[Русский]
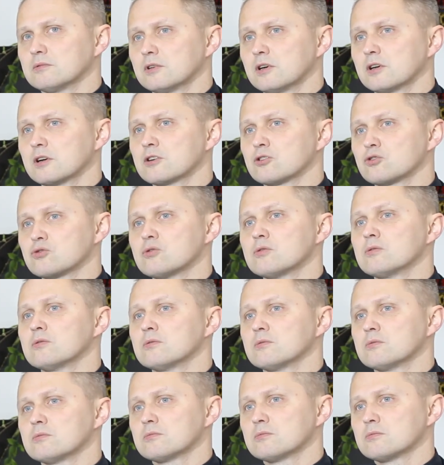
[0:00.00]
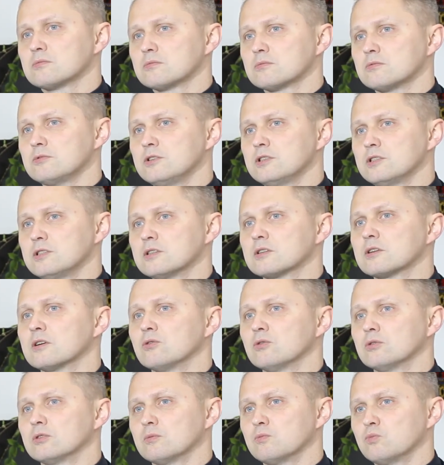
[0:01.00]
хорошо нести
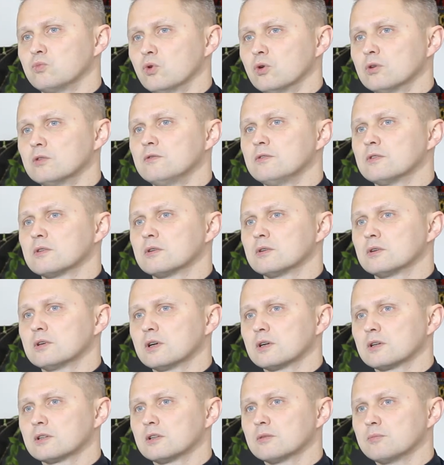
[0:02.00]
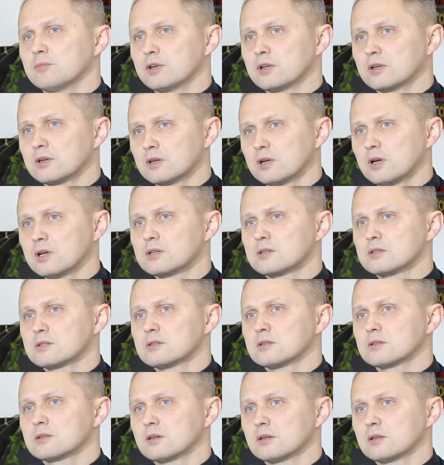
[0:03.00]
какой-то подвиг, как это
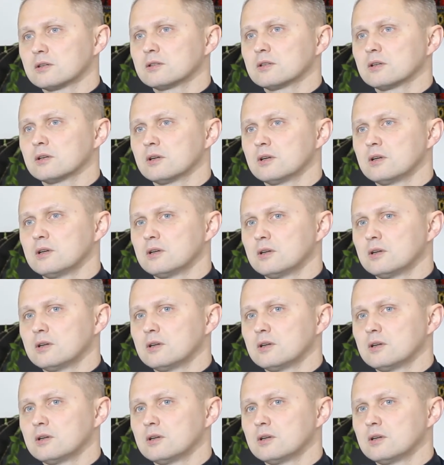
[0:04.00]
прекрасно, как это